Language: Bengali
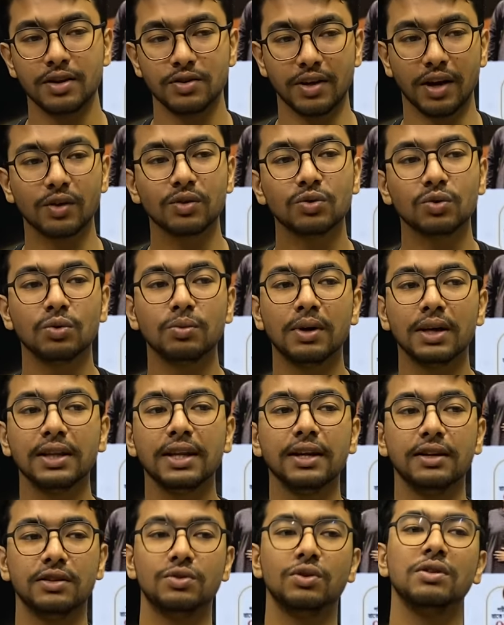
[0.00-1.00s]
এখন
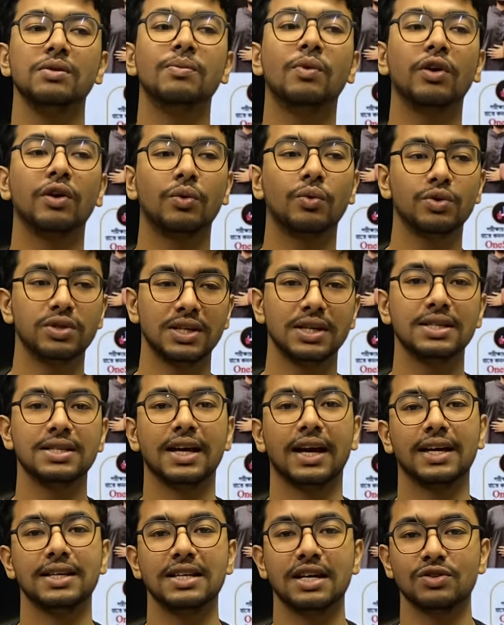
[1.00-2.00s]
তোমাদের যদি মনে কোশ্চেন
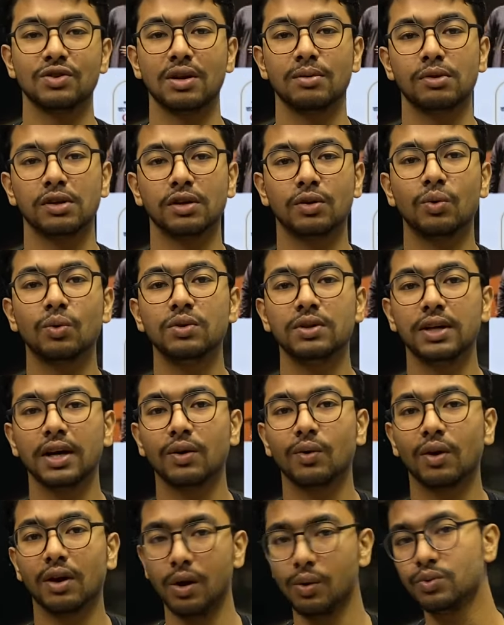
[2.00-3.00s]
জাগে যে আসলে আমাদের কোনটা
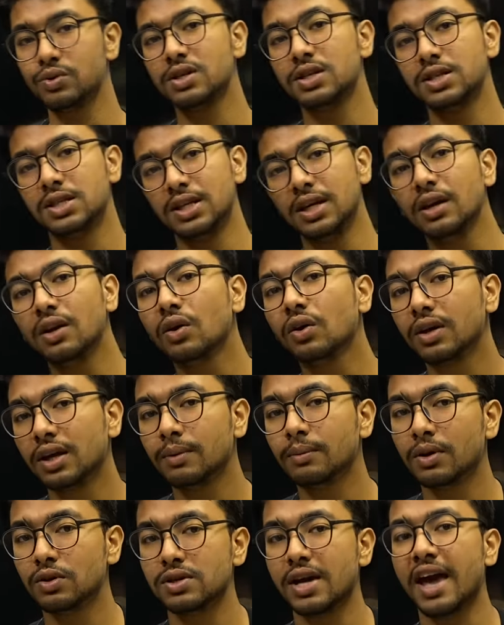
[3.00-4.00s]
করা উচিত ছিল
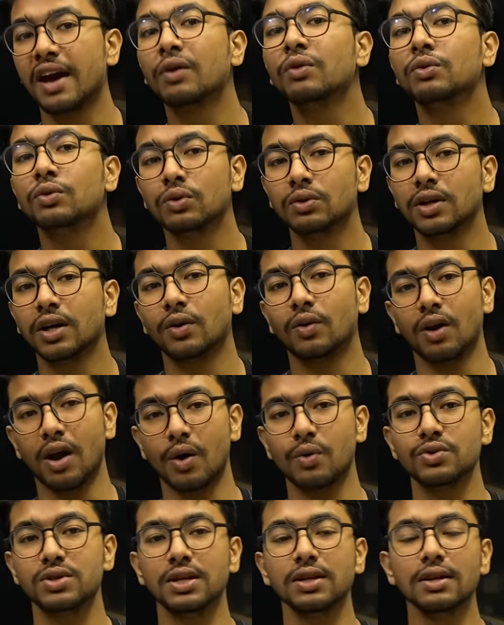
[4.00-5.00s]
কিংবা হচ্ছে এখন কোনটা করা
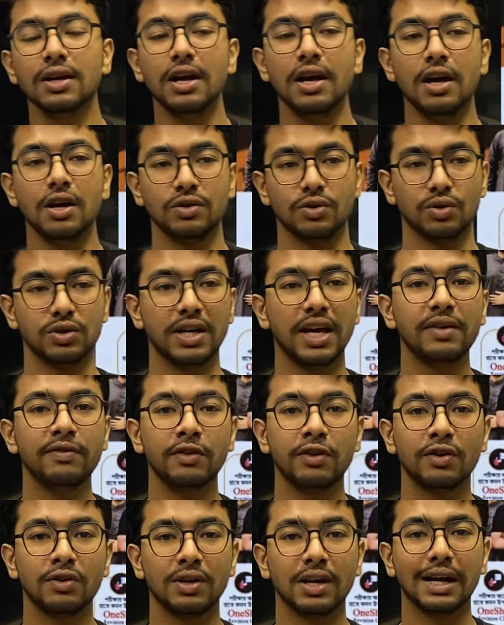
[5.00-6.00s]
উচিত সো সেই
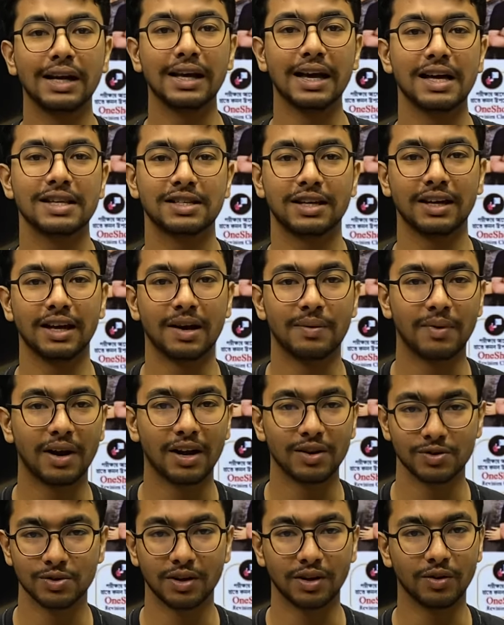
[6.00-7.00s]
ভিডিওটা নিয়ে আজকে আমরা
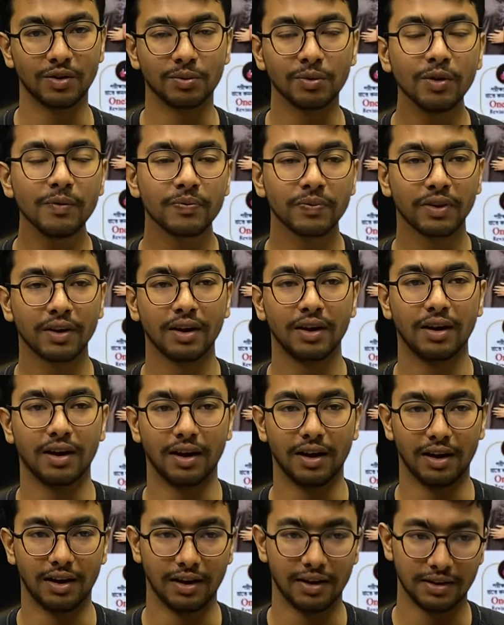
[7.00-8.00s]
আলোচনা করব
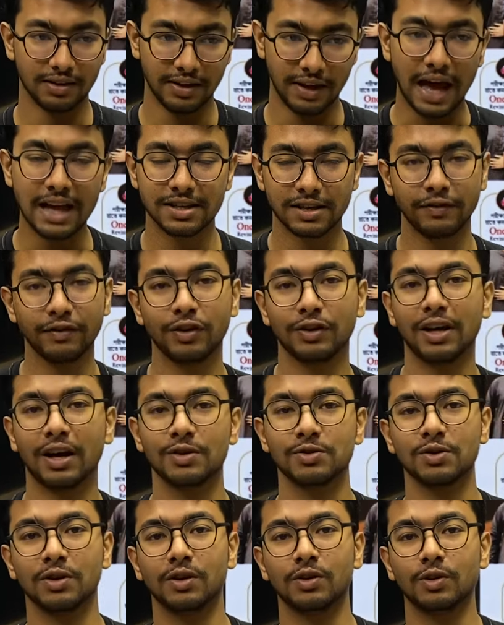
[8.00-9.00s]
আজকে ভিডিওতে
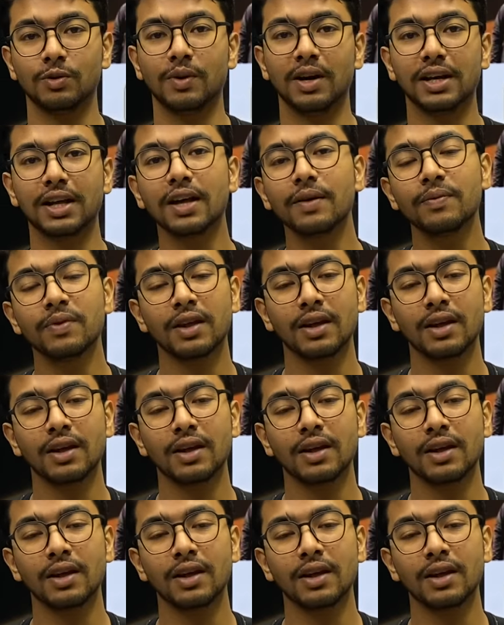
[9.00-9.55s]
আলোচনা করবো আর কি